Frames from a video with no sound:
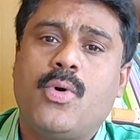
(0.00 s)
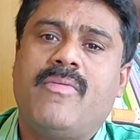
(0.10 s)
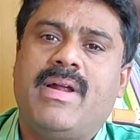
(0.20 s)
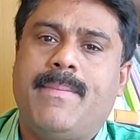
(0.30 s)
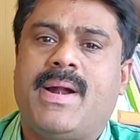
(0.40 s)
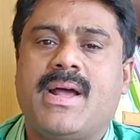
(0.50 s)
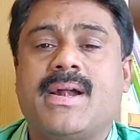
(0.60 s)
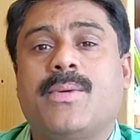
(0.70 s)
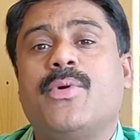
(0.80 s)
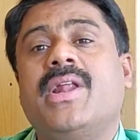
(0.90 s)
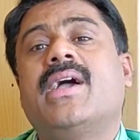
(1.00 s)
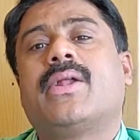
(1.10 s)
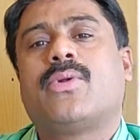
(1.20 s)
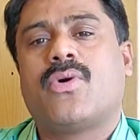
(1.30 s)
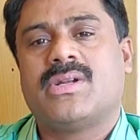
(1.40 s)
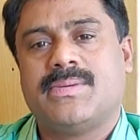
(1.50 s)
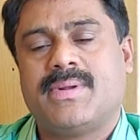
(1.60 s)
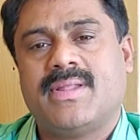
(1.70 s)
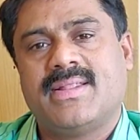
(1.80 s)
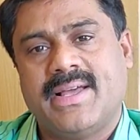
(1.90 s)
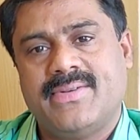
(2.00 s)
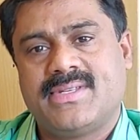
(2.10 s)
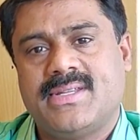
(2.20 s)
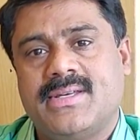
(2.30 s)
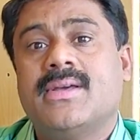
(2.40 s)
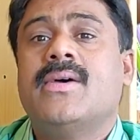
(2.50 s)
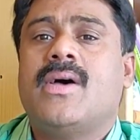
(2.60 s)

ஒருவேளை பணம் கட்ட முடியலங்கிற ஒரு கான்செப்ட் வந்தால் தயவு செய்து